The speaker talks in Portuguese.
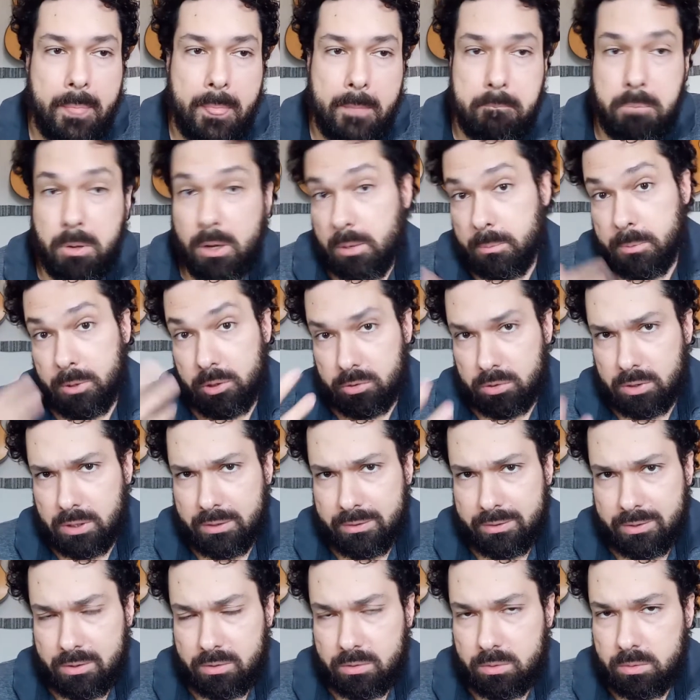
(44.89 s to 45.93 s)
pela
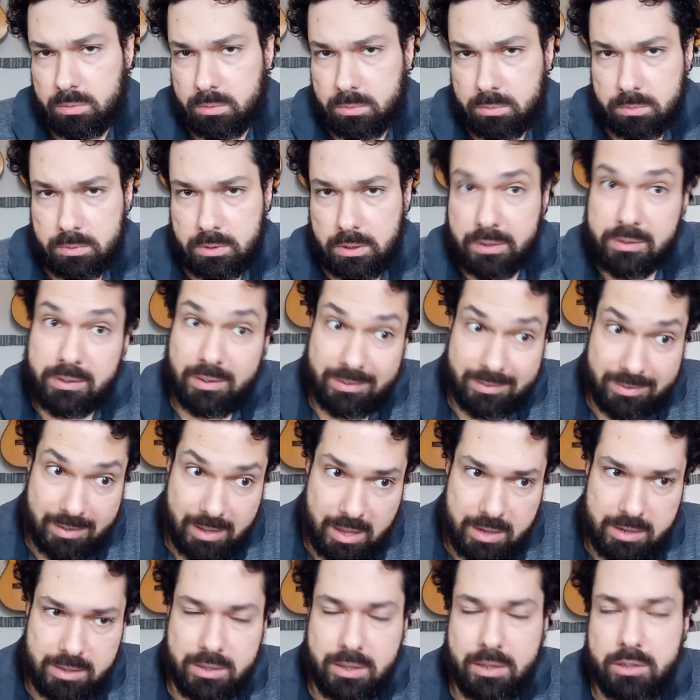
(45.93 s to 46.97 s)
manutenção
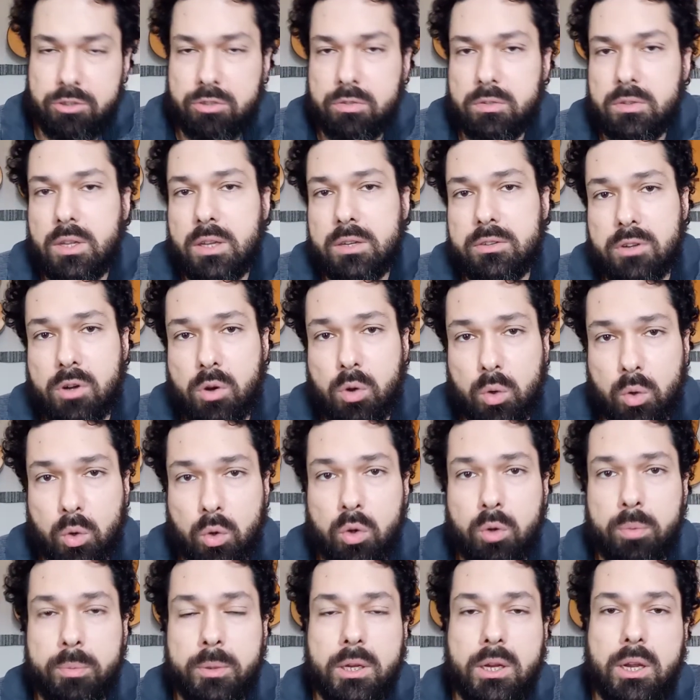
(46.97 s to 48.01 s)
necessária da atividade
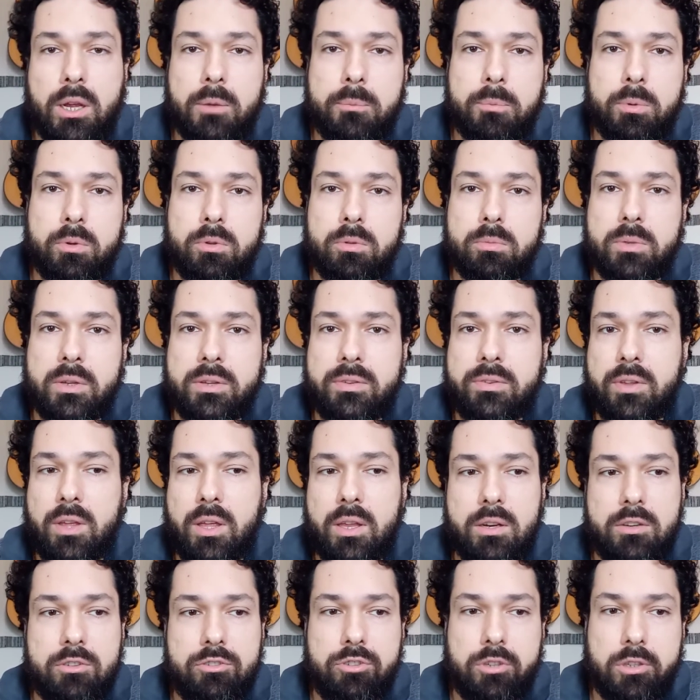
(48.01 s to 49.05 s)
econômica, por uma
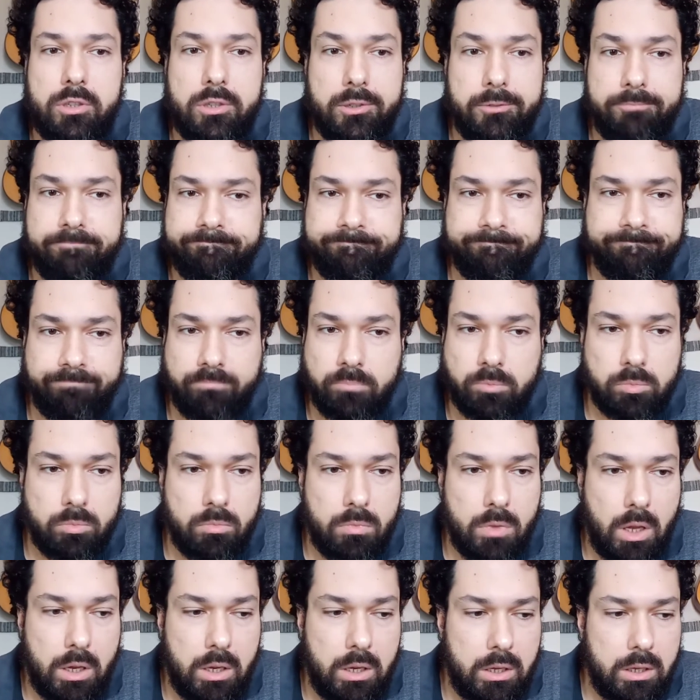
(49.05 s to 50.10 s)
série de
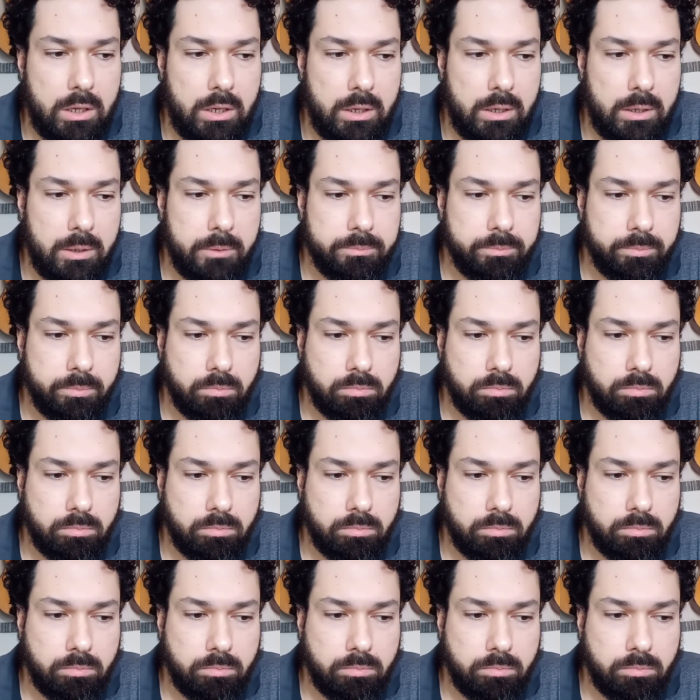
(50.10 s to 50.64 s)
é,